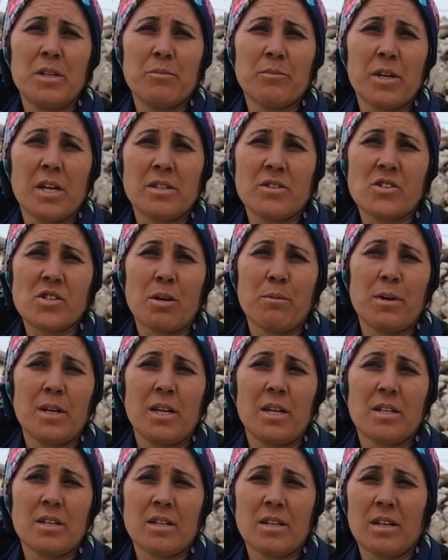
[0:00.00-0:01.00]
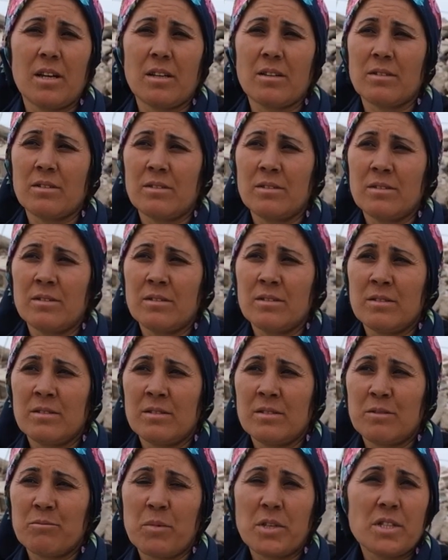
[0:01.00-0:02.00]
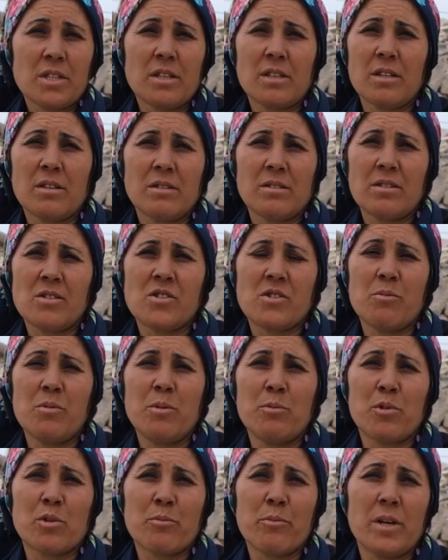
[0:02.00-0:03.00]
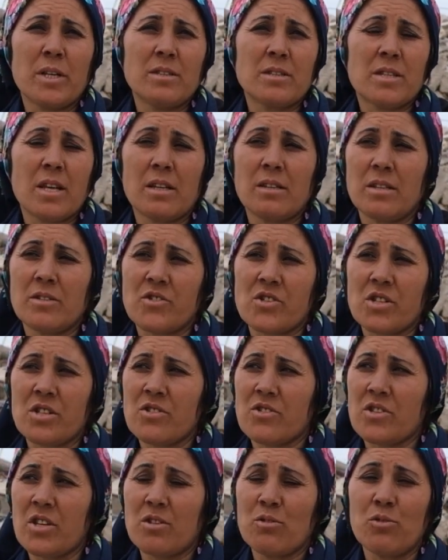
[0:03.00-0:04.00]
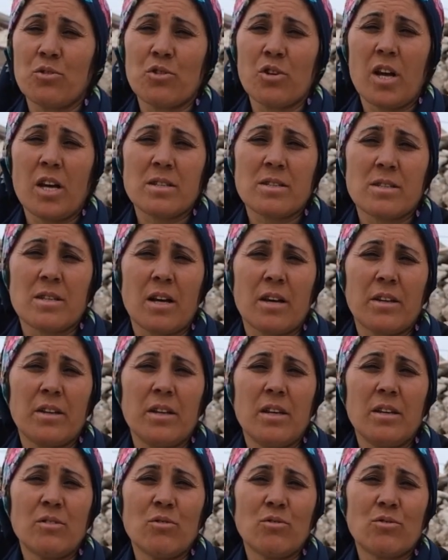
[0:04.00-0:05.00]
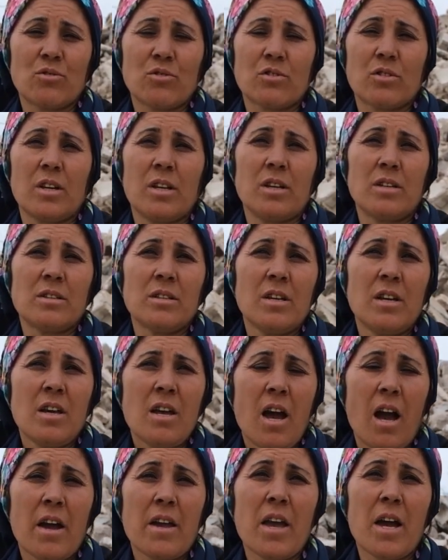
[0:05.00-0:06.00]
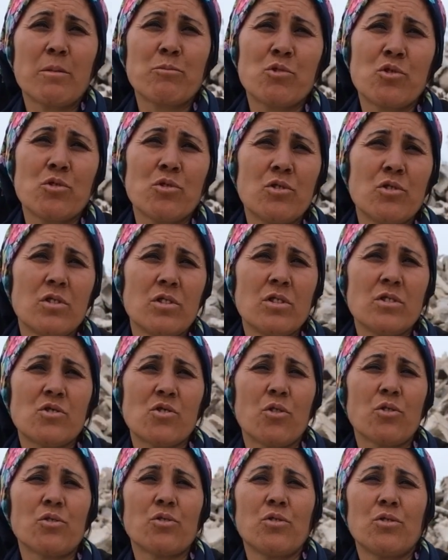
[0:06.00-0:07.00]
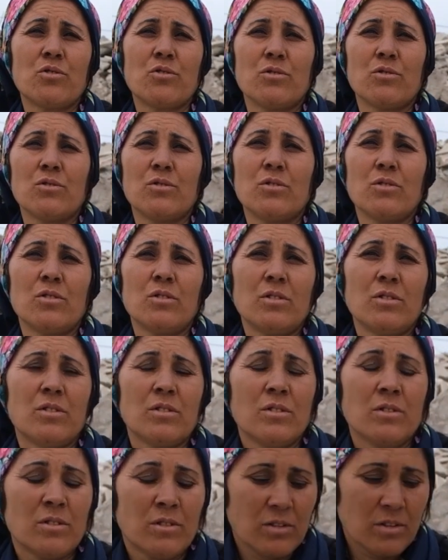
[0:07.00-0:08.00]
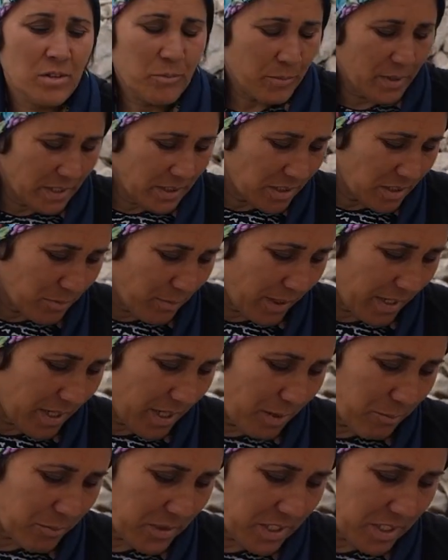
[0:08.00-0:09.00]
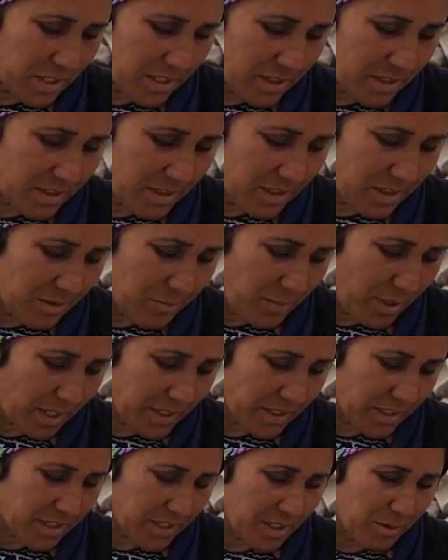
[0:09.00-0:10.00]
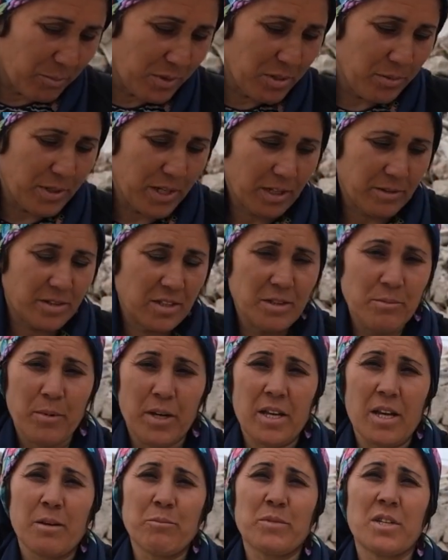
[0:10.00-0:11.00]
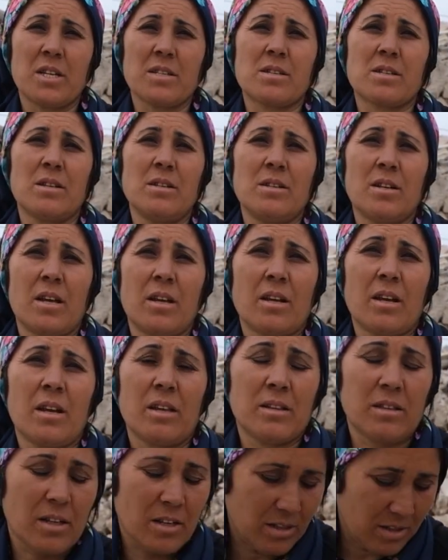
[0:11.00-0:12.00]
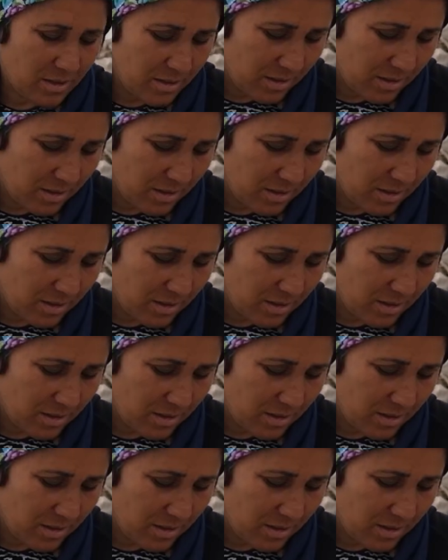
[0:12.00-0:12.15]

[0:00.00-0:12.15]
bileyim kendi çabalarından. Başka da hiç bilmiyorum. Beni zaten çıkınca doğru hastaneye götürdüler. Ayağım çünkü çok kötüydü. Ben dedim ayağım kırıldı dedim. Yani kırılmayı bırak dedim ayağım kesilir herhalde.